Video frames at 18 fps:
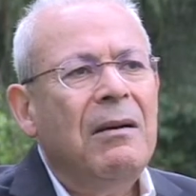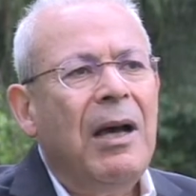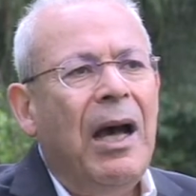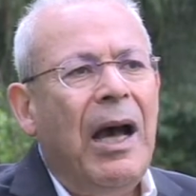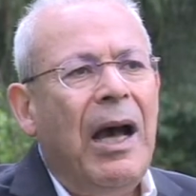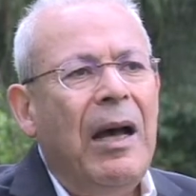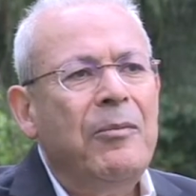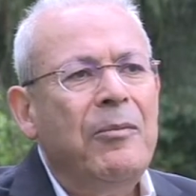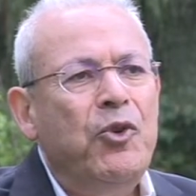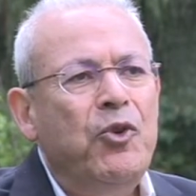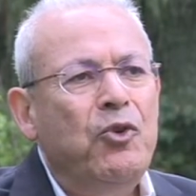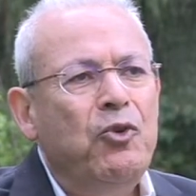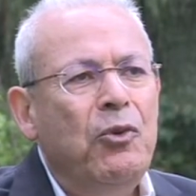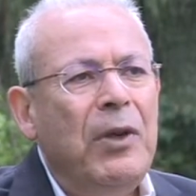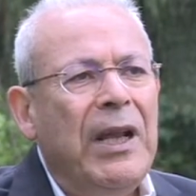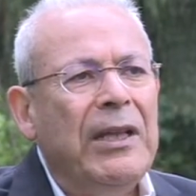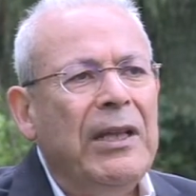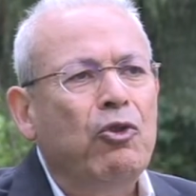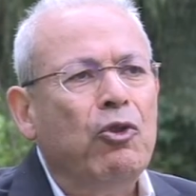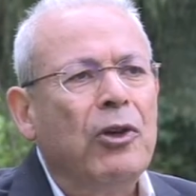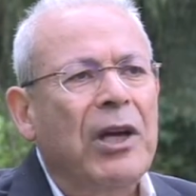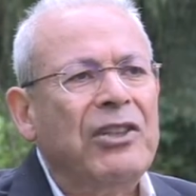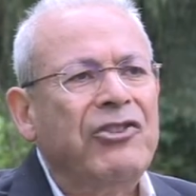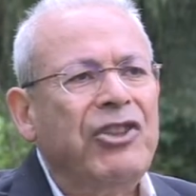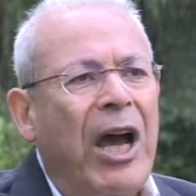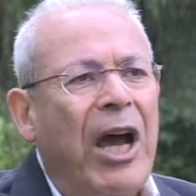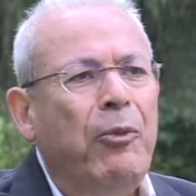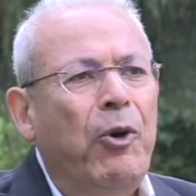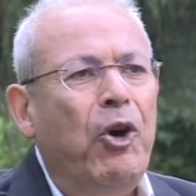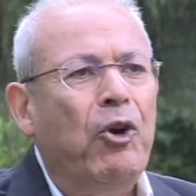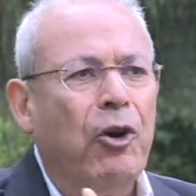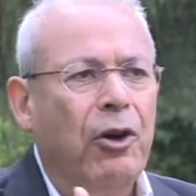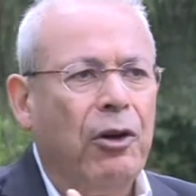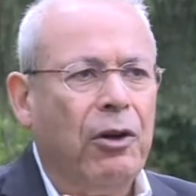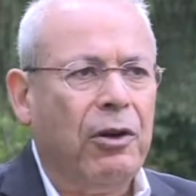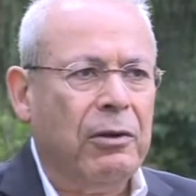عم يولدوا كشعب
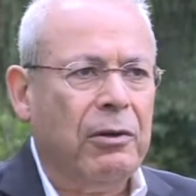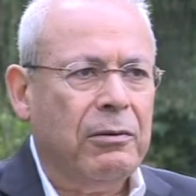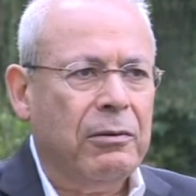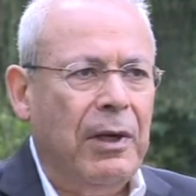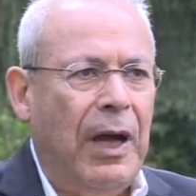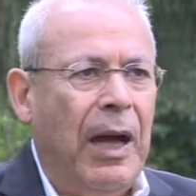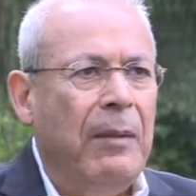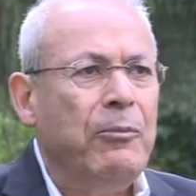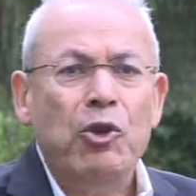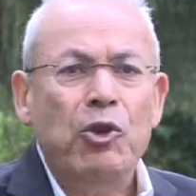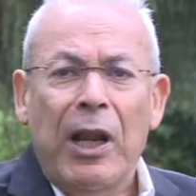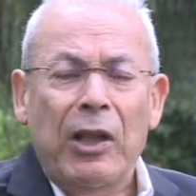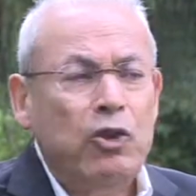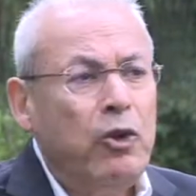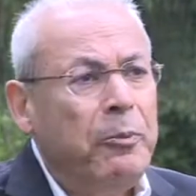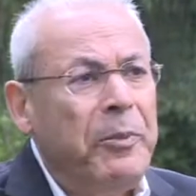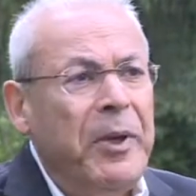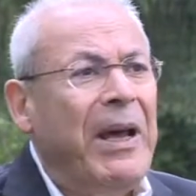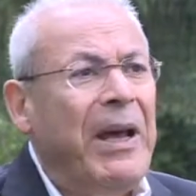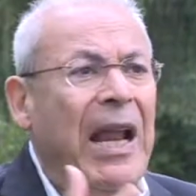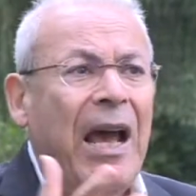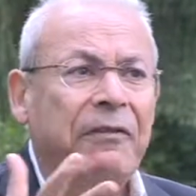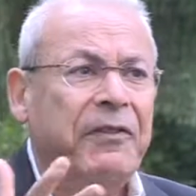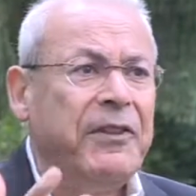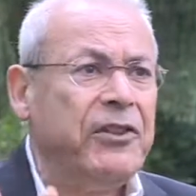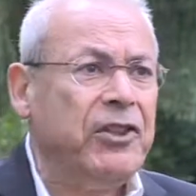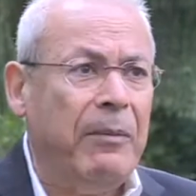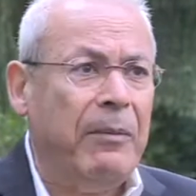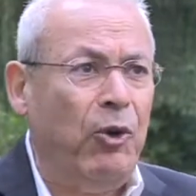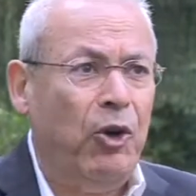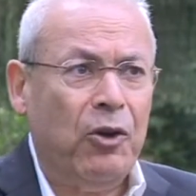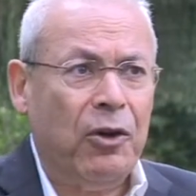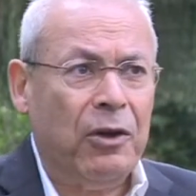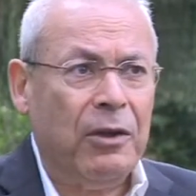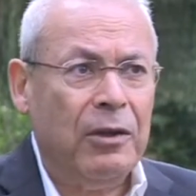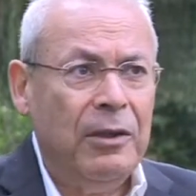حر عم يولدوا بالمنافي شعب
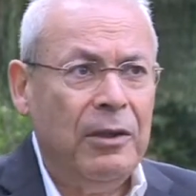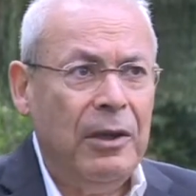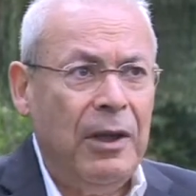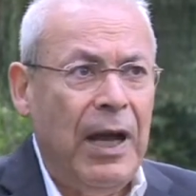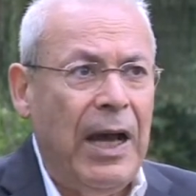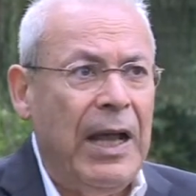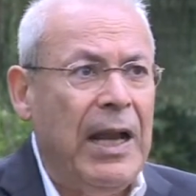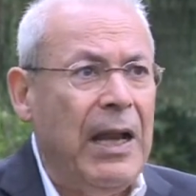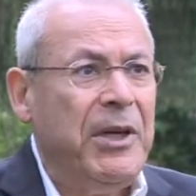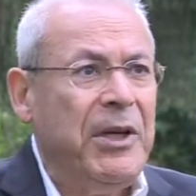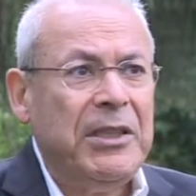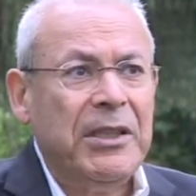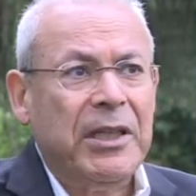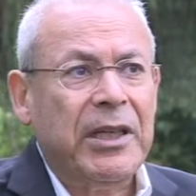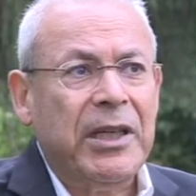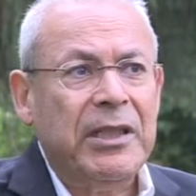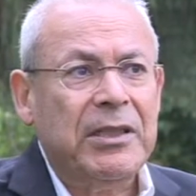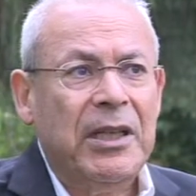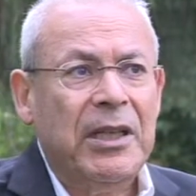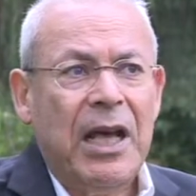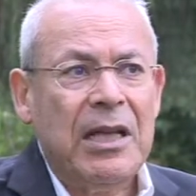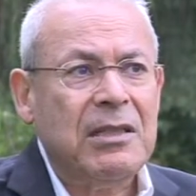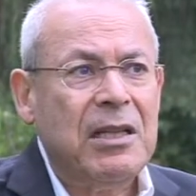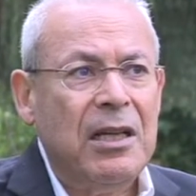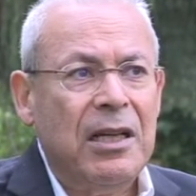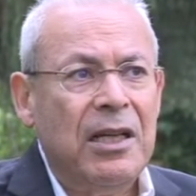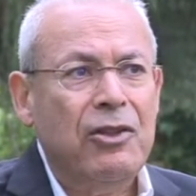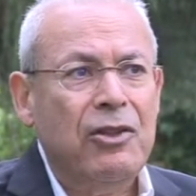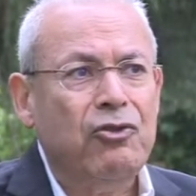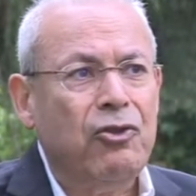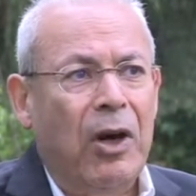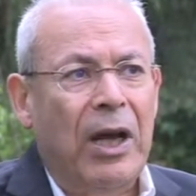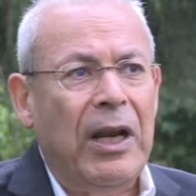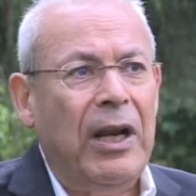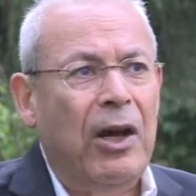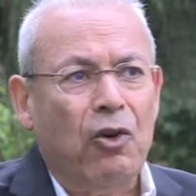حر انا بعتقد الناس اللي
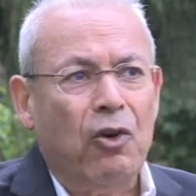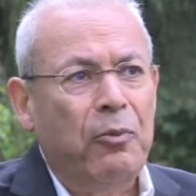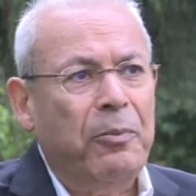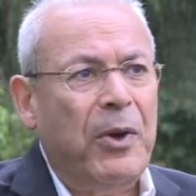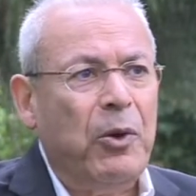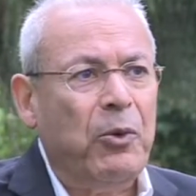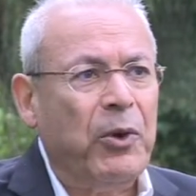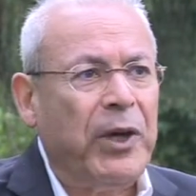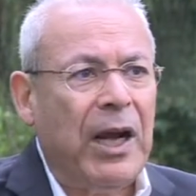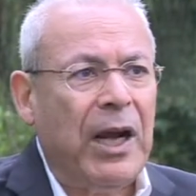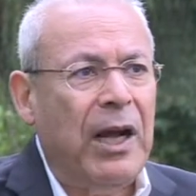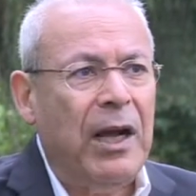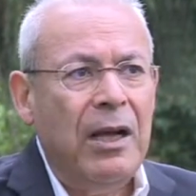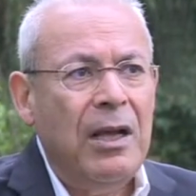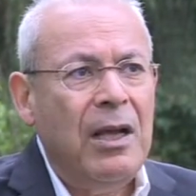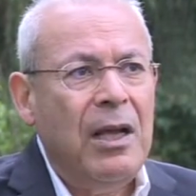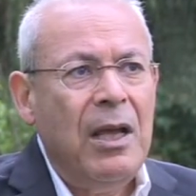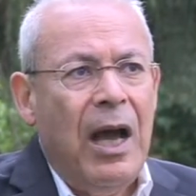اجوا على اوروبا وغيرها